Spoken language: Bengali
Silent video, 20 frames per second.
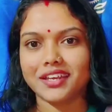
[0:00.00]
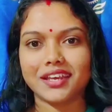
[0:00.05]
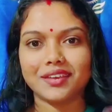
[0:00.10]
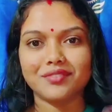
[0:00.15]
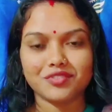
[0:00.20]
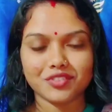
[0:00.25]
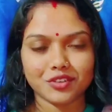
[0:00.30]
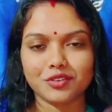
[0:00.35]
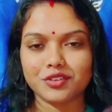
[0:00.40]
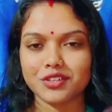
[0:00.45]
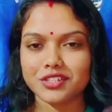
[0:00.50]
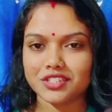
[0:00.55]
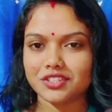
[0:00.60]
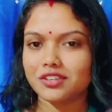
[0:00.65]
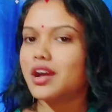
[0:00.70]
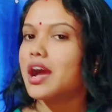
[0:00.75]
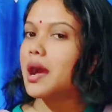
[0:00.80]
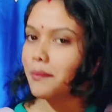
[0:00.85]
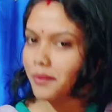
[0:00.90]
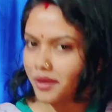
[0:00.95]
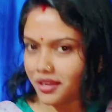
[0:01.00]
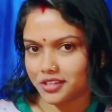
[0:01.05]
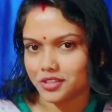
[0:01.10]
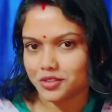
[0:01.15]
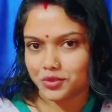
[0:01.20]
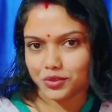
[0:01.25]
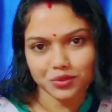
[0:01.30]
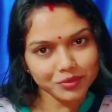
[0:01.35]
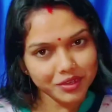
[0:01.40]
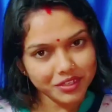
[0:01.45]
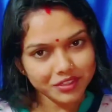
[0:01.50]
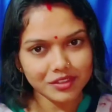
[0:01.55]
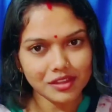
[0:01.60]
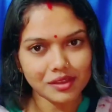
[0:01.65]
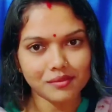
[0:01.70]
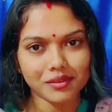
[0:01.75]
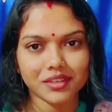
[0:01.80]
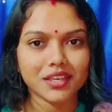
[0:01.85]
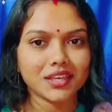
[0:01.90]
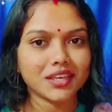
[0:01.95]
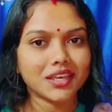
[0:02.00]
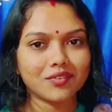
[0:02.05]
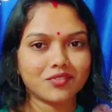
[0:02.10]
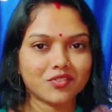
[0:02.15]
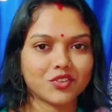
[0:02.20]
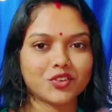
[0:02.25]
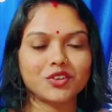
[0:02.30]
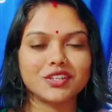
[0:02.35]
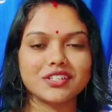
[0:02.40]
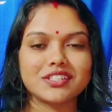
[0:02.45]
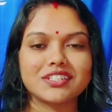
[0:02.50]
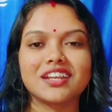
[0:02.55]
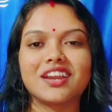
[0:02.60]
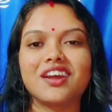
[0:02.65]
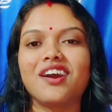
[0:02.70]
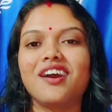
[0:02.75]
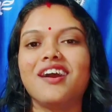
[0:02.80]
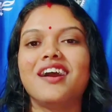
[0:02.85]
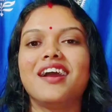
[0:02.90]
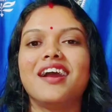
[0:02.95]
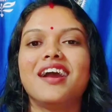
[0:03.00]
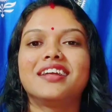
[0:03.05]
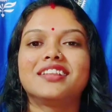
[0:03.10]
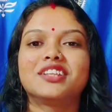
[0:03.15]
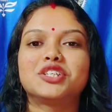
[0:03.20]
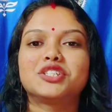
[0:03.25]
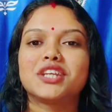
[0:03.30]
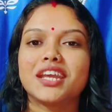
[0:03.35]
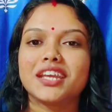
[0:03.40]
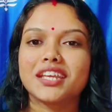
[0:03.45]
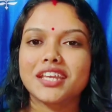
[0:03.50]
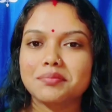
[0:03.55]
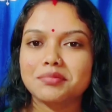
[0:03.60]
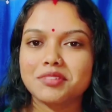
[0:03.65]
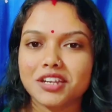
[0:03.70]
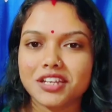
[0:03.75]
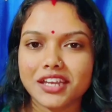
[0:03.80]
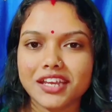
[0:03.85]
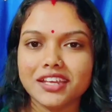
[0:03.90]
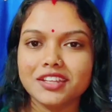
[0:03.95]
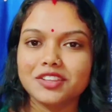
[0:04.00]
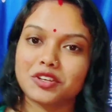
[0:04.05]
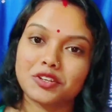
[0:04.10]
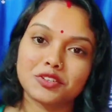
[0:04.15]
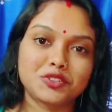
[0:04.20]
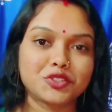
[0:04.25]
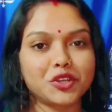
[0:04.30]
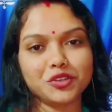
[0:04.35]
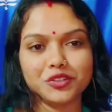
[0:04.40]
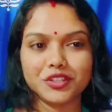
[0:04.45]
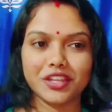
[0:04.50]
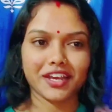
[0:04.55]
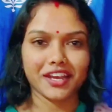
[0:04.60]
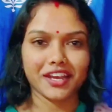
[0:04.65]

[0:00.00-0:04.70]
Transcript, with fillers: গিফট করেছিল আমাকে শুধুমাত্র আমাকে গিফট করেছিল তো সেই গিফটটা কি তা চলো